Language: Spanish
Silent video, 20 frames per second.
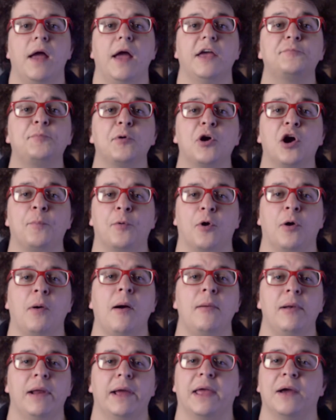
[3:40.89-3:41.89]
Es poco
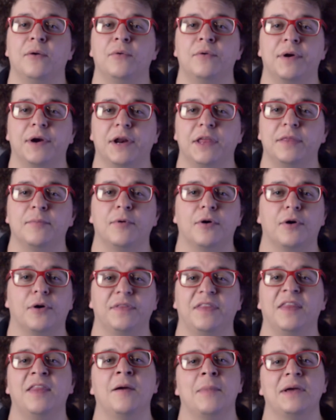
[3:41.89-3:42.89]
probable que un ritmo
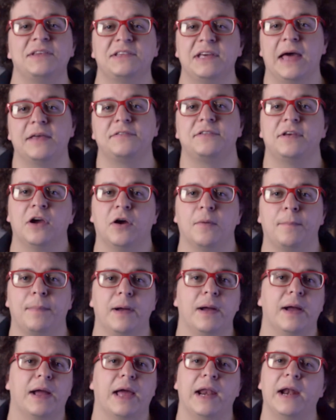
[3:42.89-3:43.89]
con demasiada
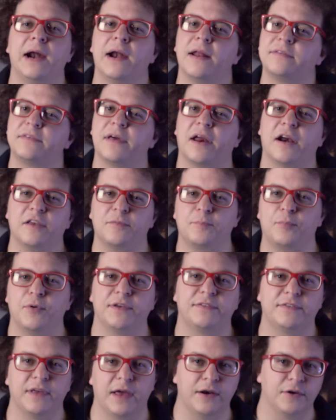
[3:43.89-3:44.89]
síncopa genere esta
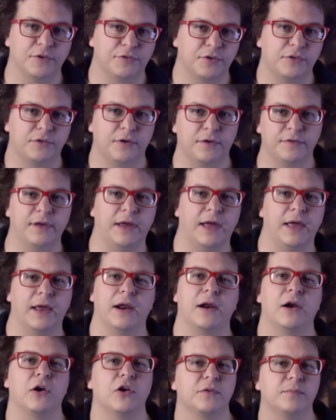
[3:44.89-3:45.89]
respuesta en nosotros de
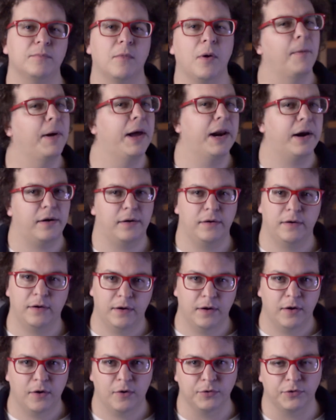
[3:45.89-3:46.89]
querernos mover
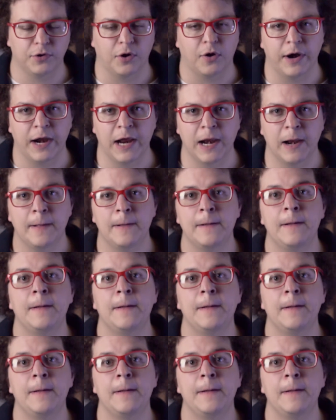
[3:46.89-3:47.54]
junto con él.